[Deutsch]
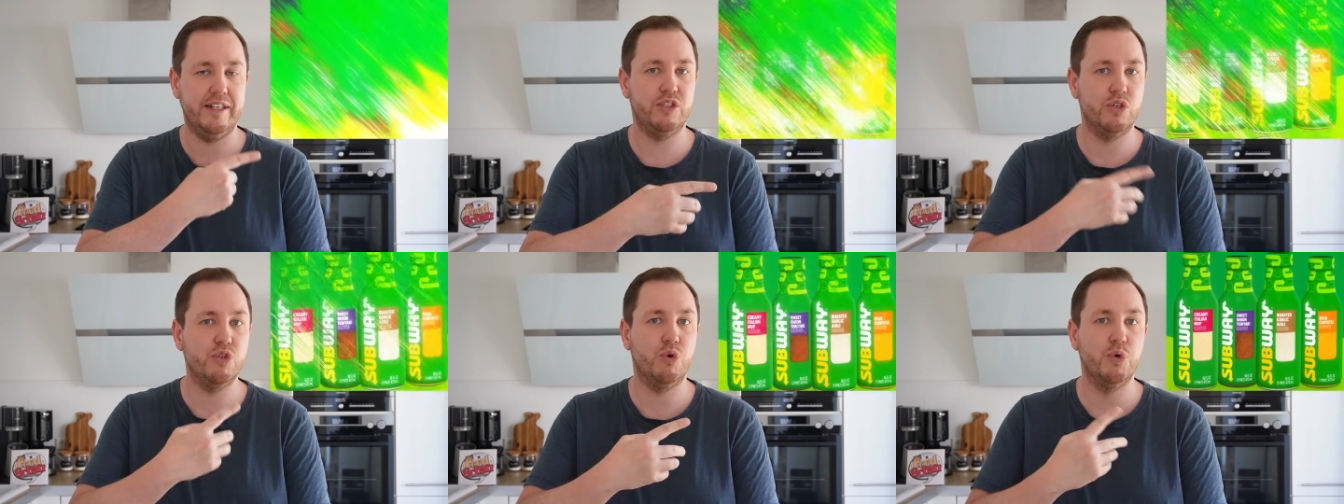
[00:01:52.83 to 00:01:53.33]
in
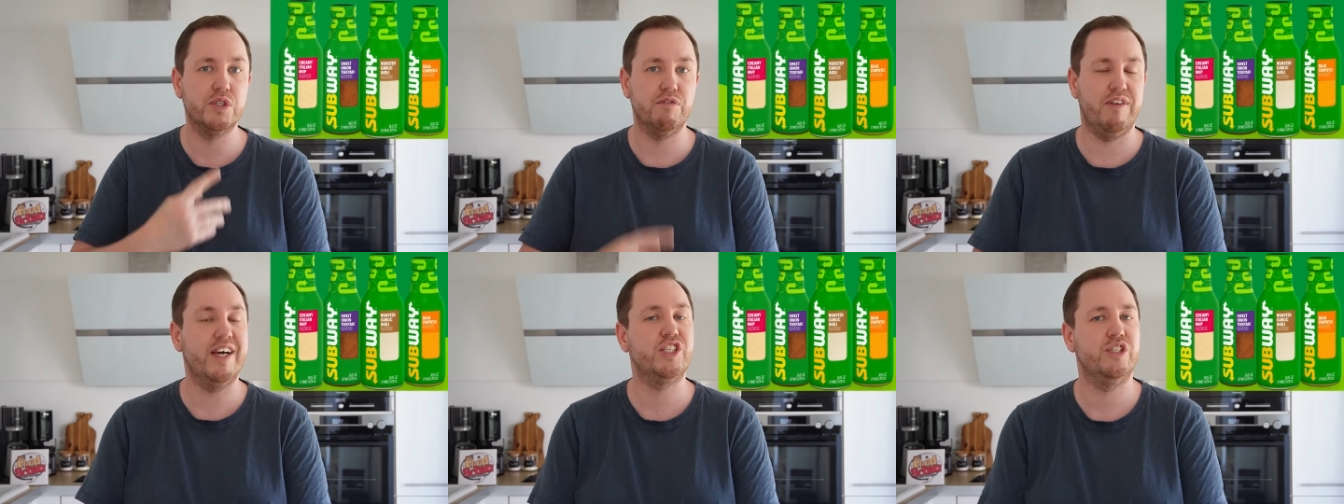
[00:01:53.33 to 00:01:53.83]
solchen großen
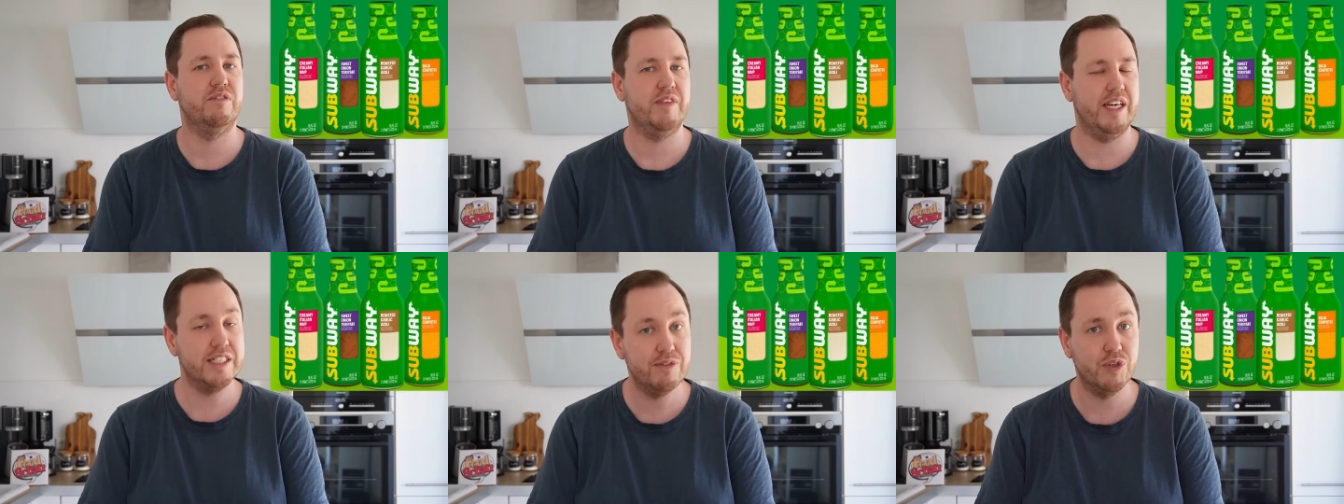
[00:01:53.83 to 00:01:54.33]
Flaschen.
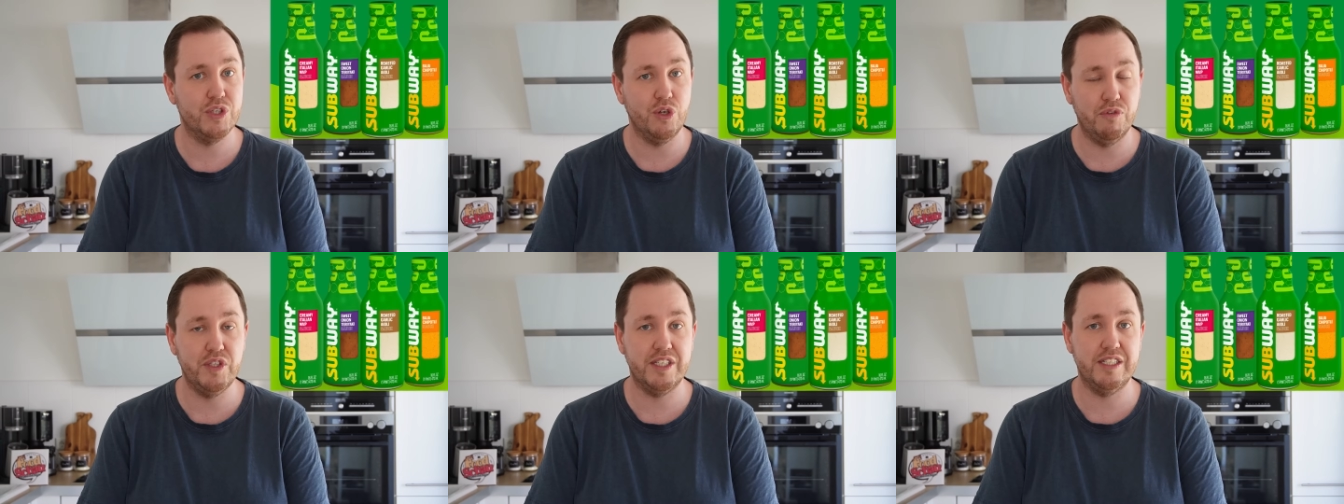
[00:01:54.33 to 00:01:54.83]
Da ist es wirklich ein
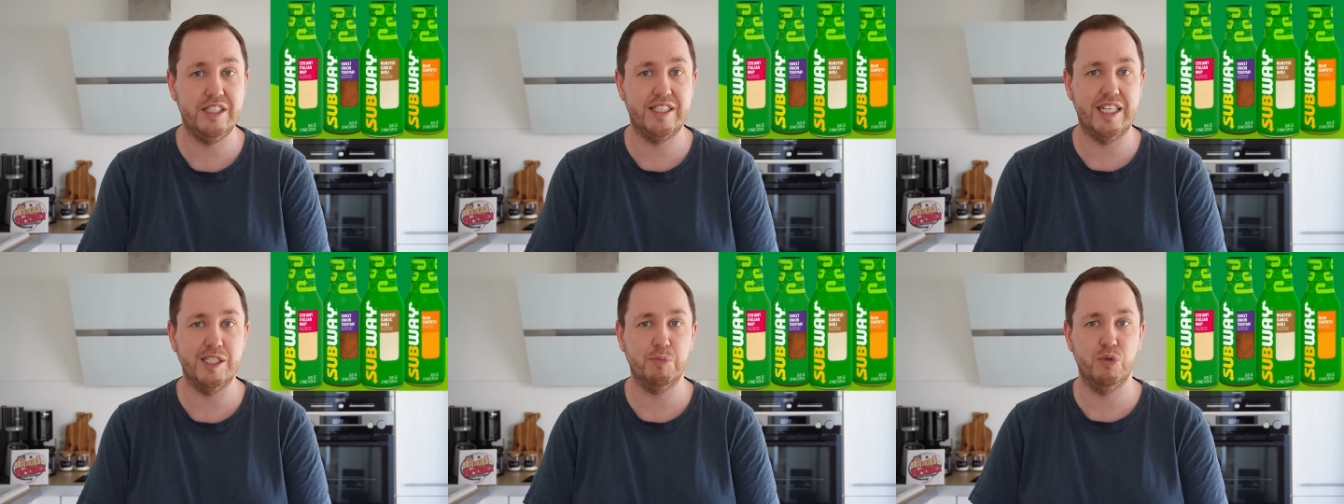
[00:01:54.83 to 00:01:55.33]
offizielles
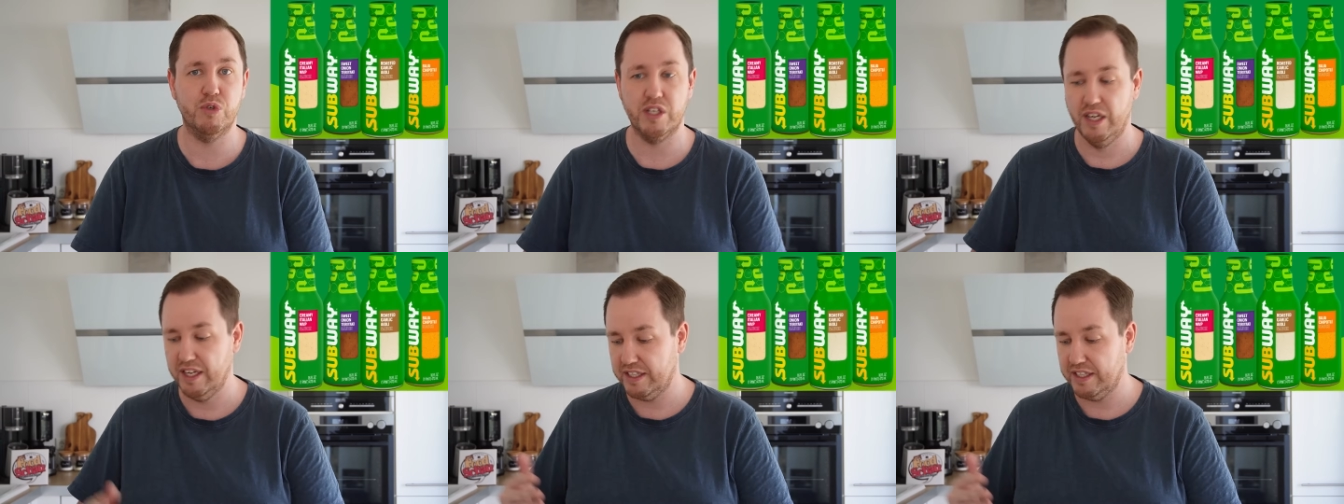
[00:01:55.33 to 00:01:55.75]
Lizenzprodukt.